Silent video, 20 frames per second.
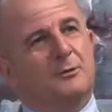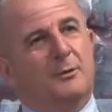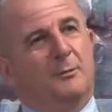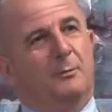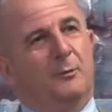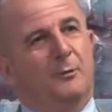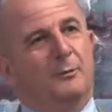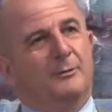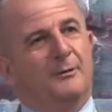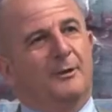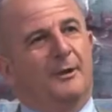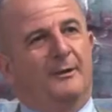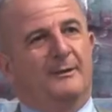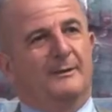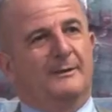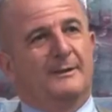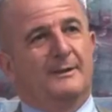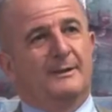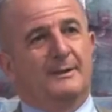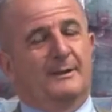a questo
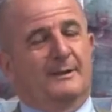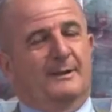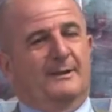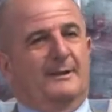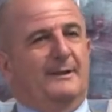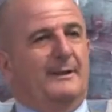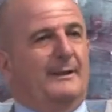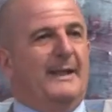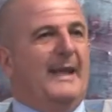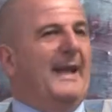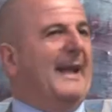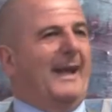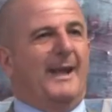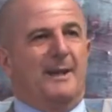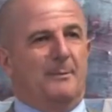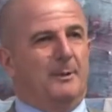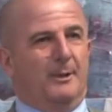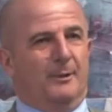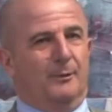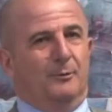punto?
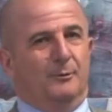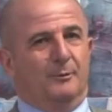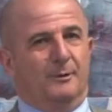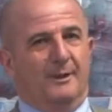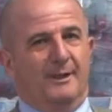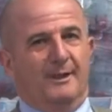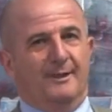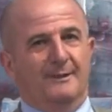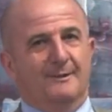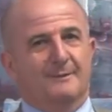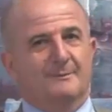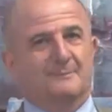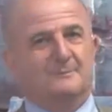Nerea per tutti.